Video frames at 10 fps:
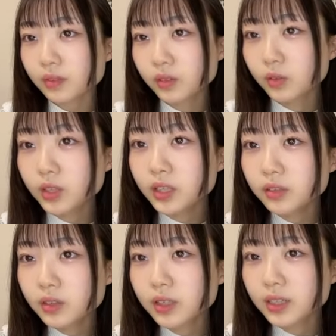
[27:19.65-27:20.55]
鶏肉
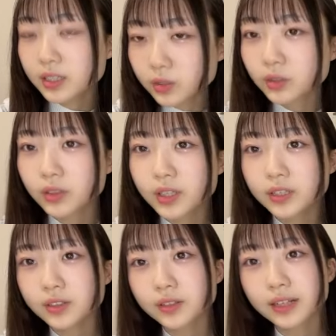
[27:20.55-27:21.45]
の唐揚げそう鶏
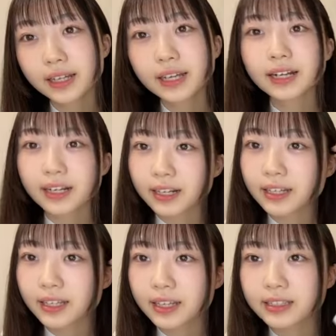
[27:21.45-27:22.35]
肉の唐揚
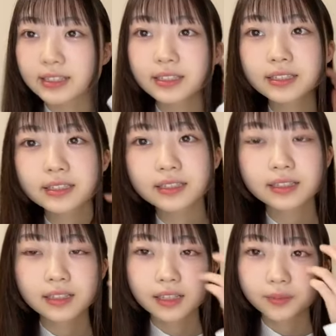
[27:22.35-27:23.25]
げです
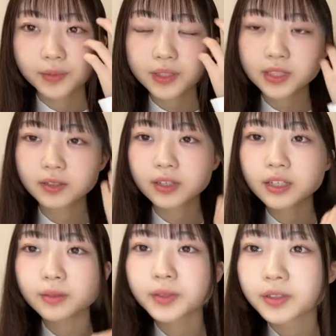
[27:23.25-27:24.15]
皆さんは何
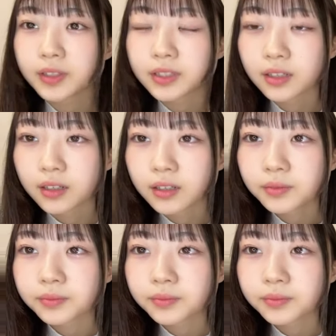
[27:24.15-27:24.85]
食べるんですか